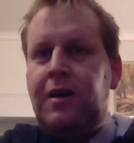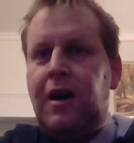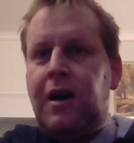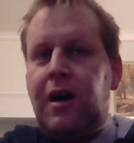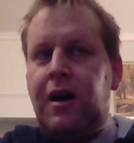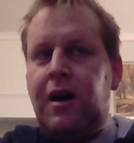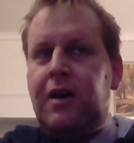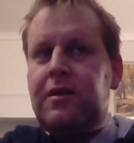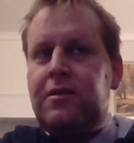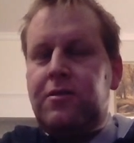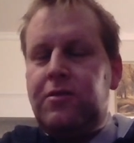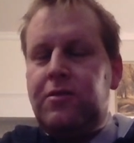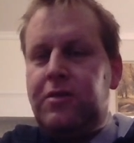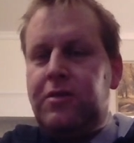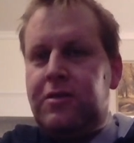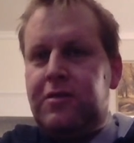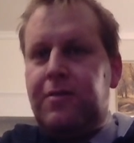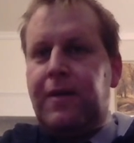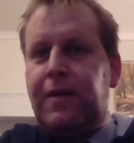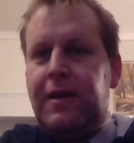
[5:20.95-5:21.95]
8
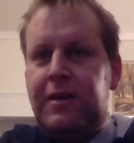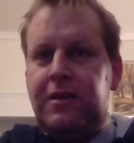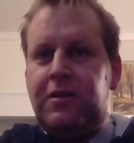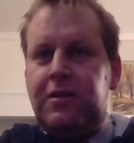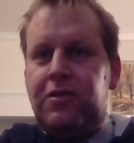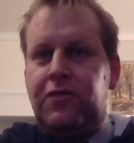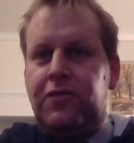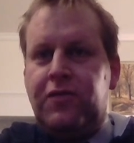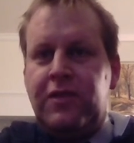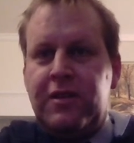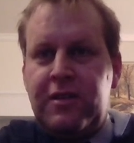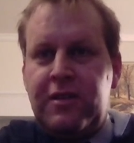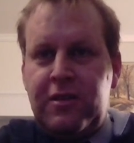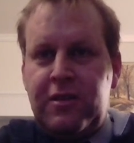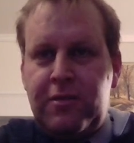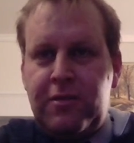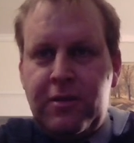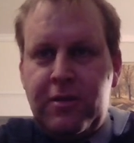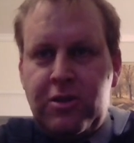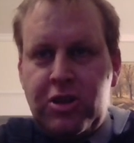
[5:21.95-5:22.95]
durch 2 ist 4,
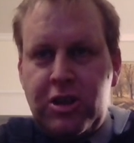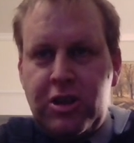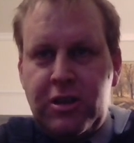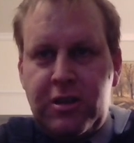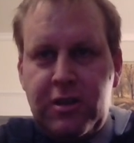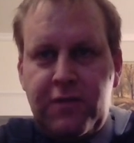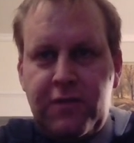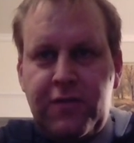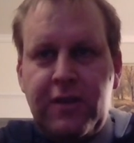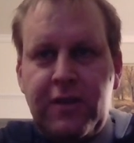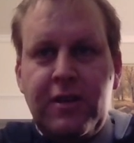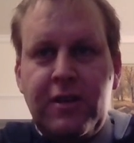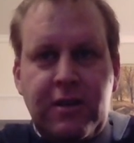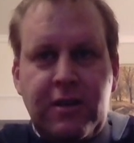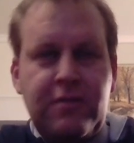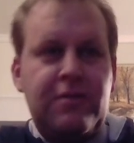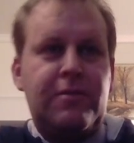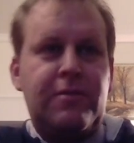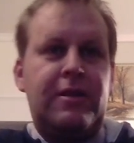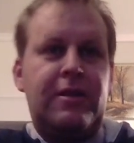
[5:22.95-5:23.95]
deswegen steht hier
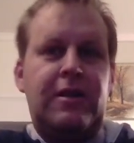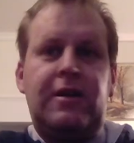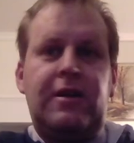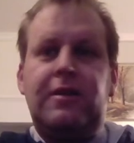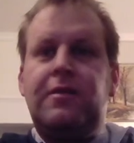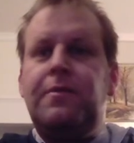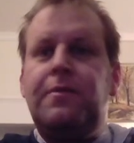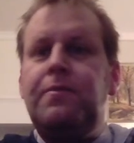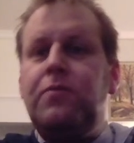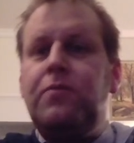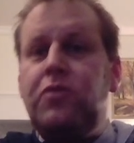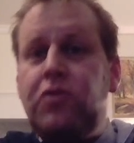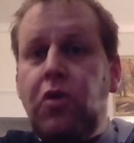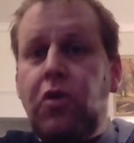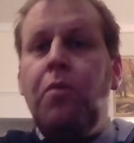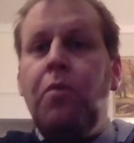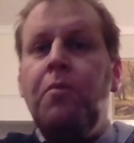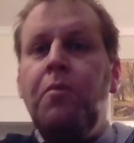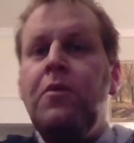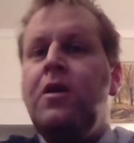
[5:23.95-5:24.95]
4x Quadrat.
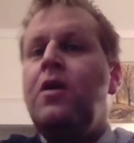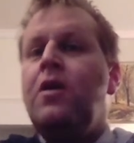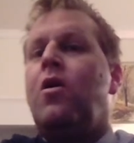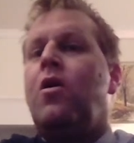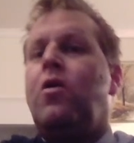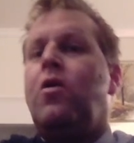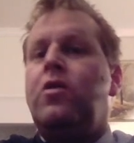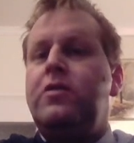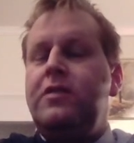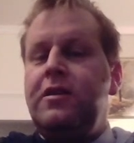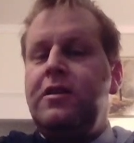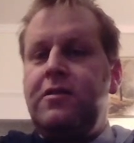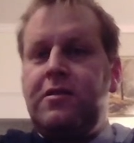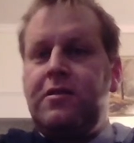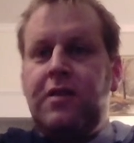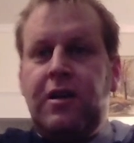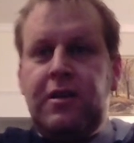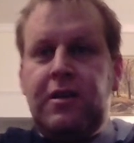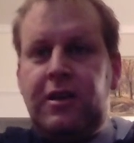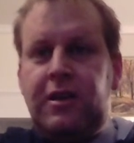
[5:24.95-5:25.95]
So, und jetzt
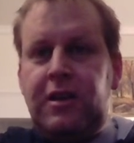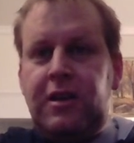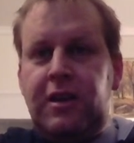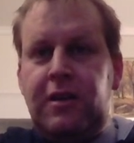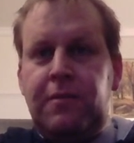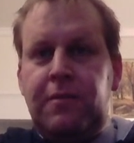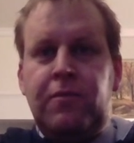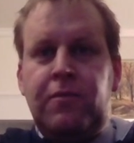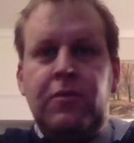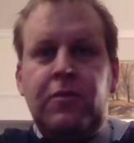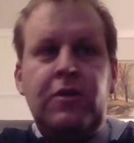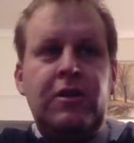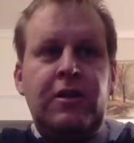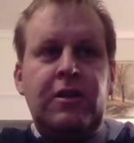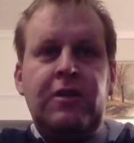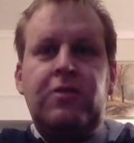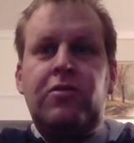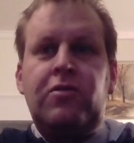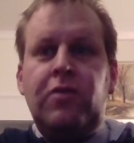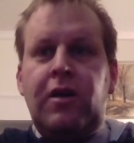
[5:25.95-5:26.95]
kann ich eben
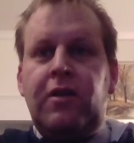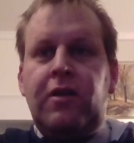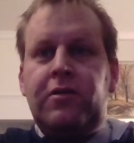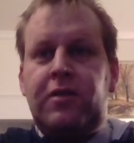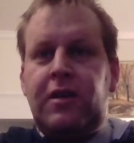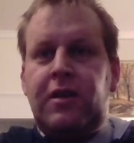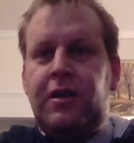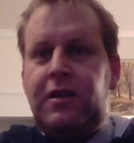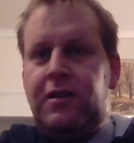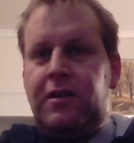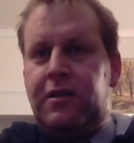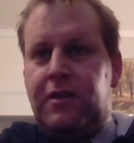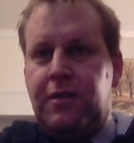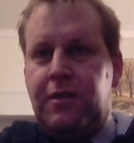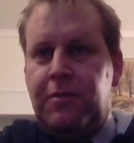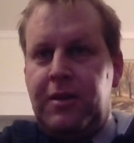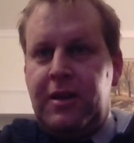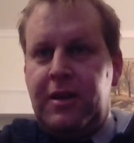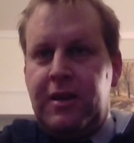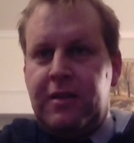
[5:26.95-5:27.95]
das so ausrechnen,
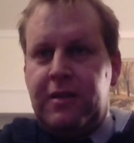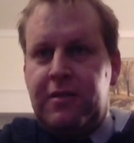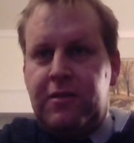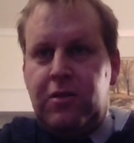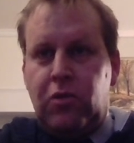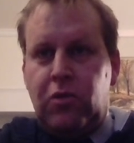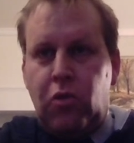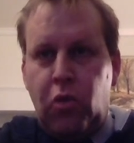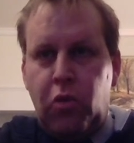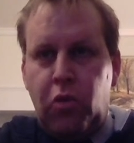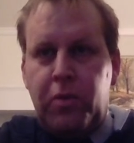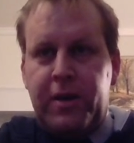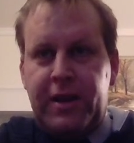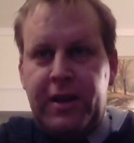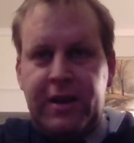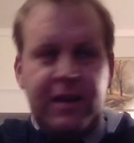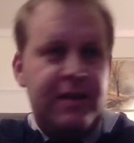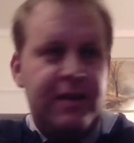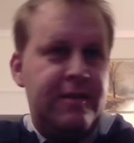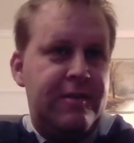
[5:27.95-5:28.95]
indem ich erst die
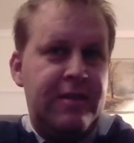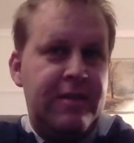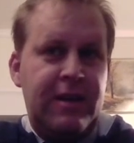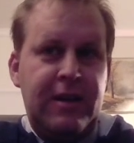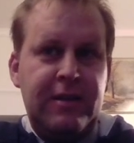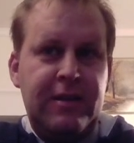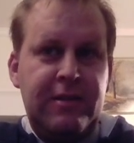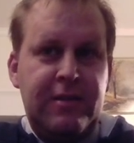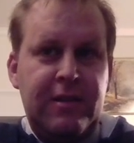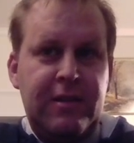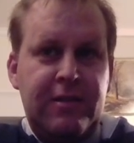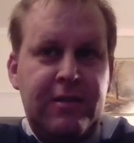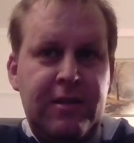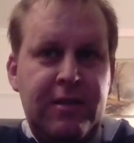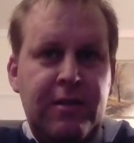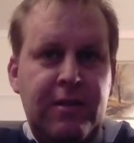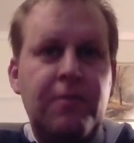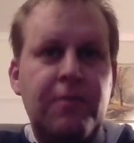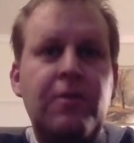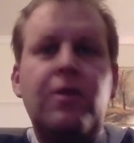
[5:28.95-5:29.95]
obere Grenze
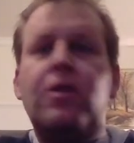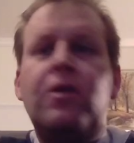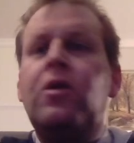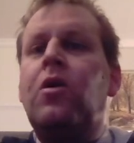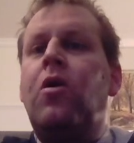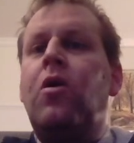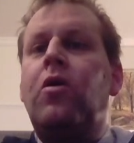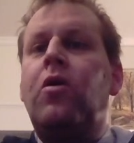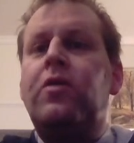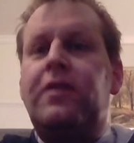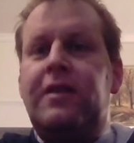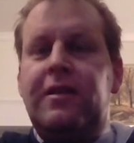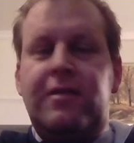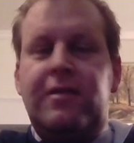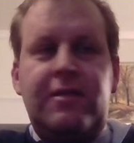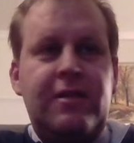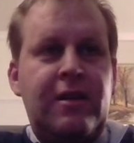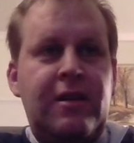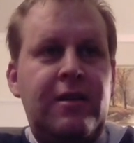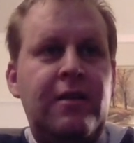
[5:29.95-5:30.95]
einsetze und
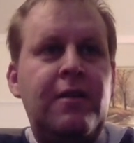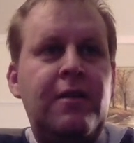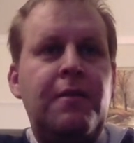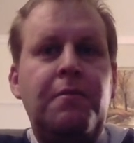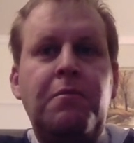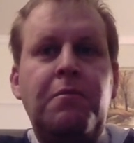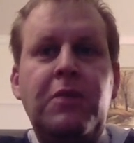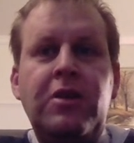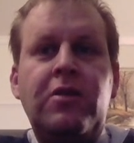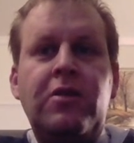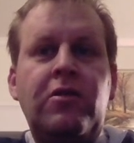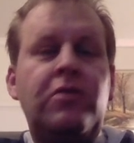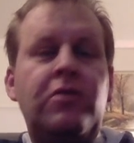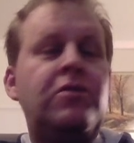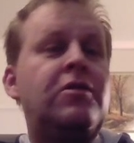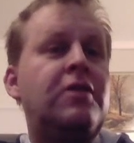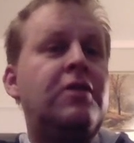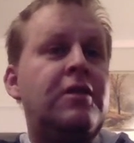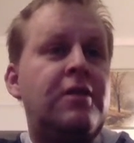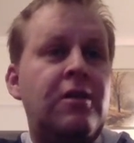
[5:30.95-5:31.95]
das dann
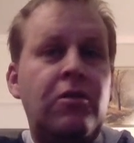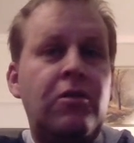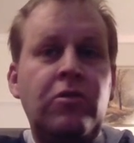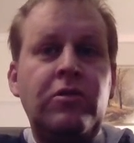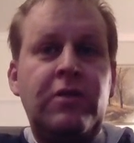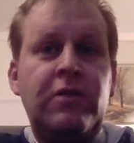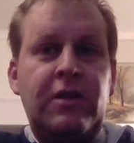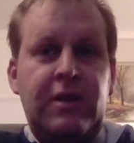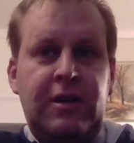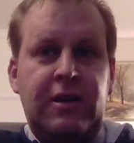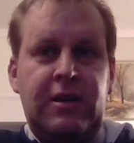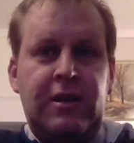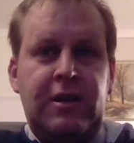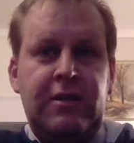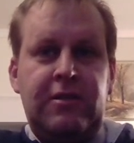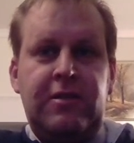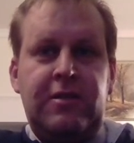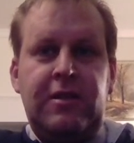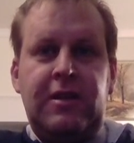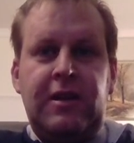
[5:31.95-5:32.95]
minus der unteren
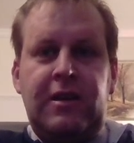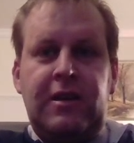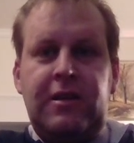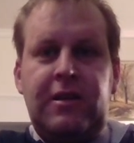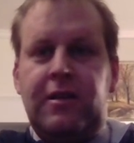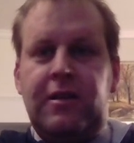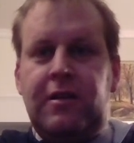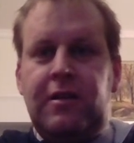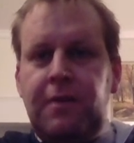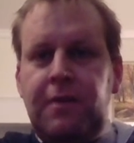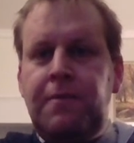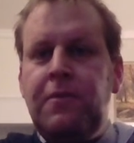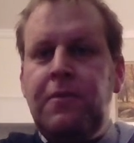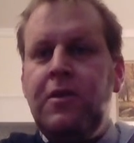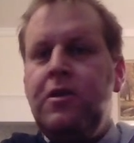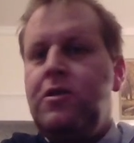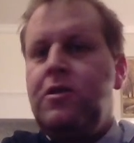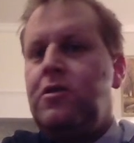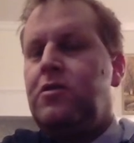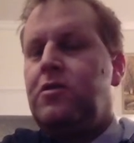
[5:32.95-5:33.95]
Grenze rechne. Ja?
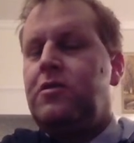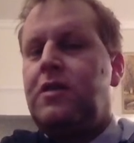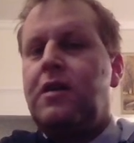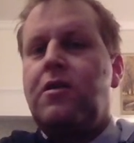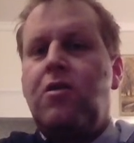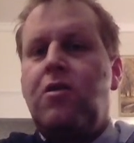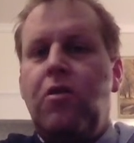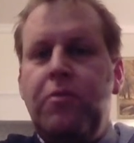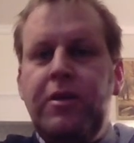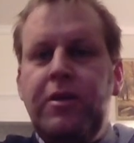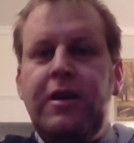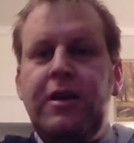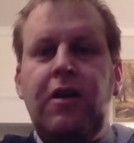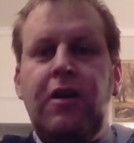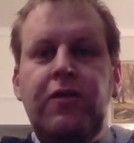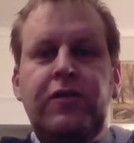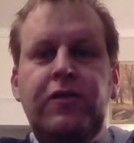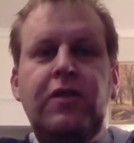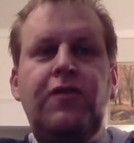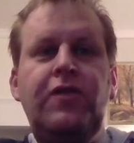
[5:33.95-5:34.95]
Und dann komme ich
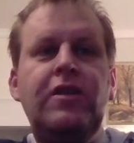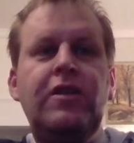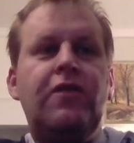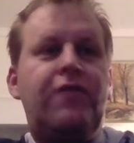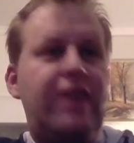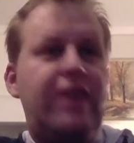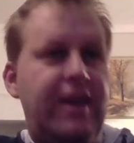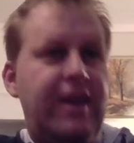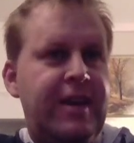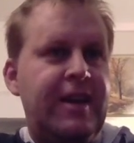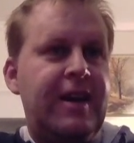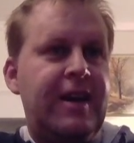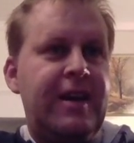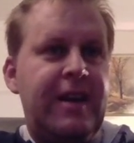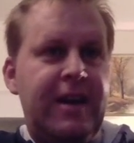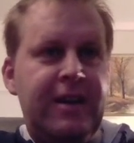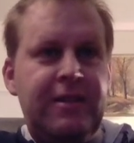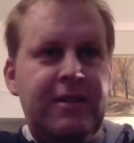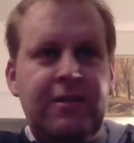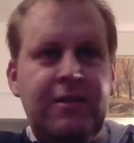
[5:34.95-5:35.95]
auf die vier
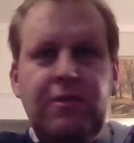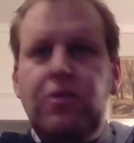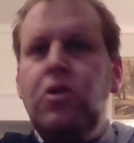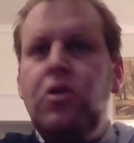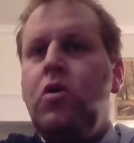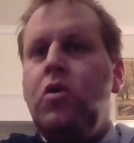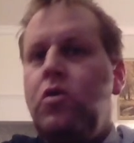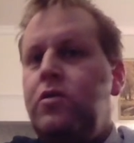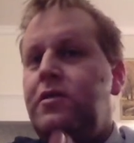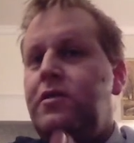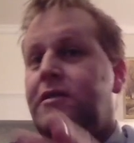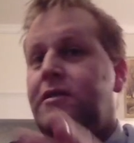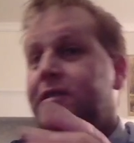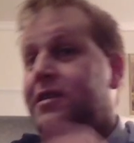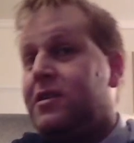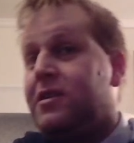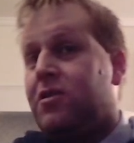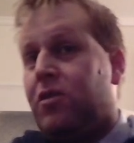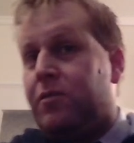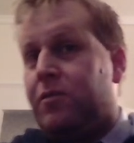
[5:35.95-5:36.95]
Flächeneinheiten und
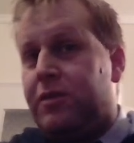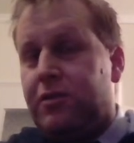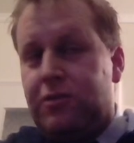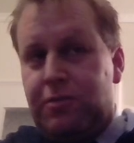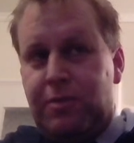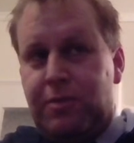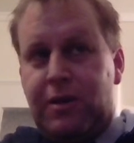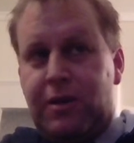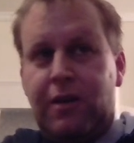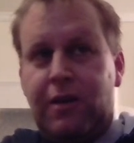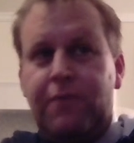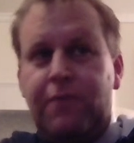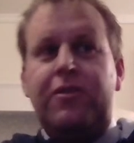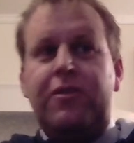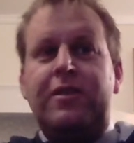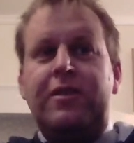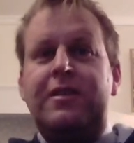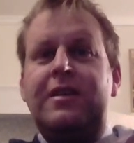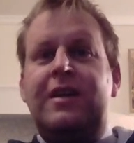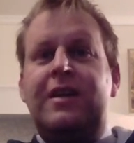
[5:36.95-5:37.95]
die kommen uns bekannt
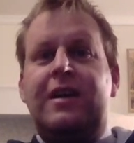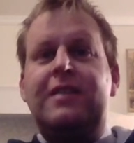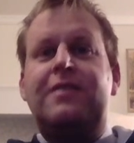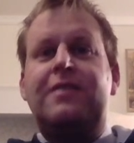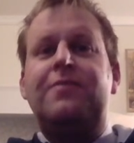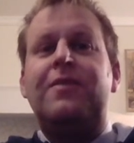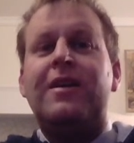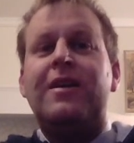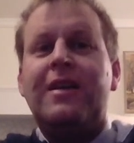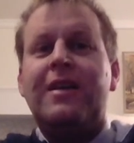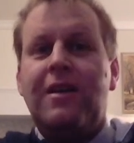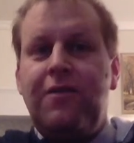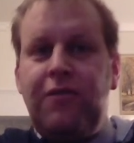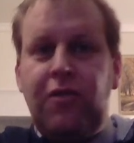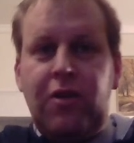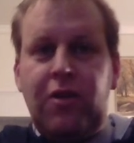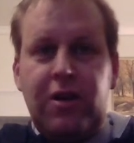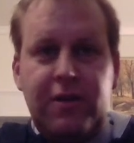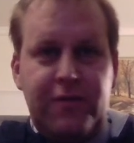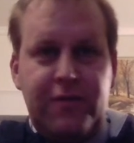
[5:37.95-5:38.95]
vor, die hatten wir ja
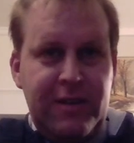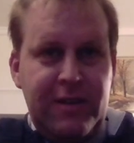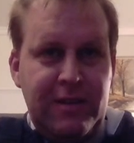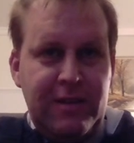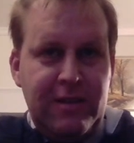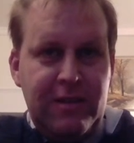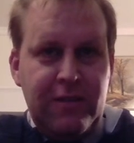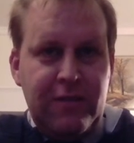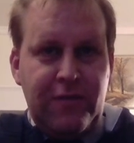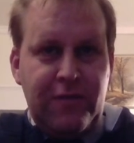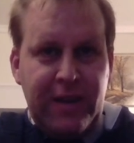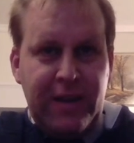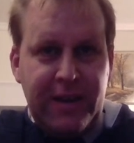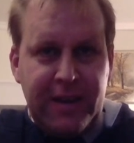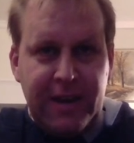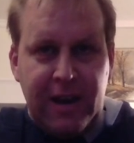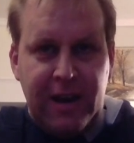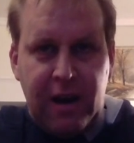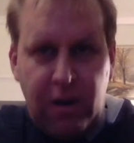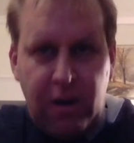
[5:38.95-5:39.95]
vorher für diese
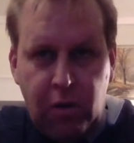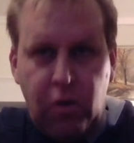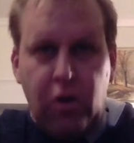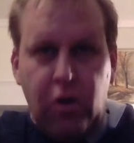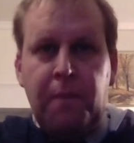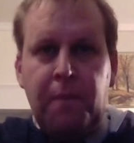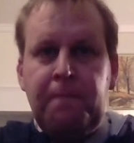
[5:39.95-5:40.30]
Fläche auch.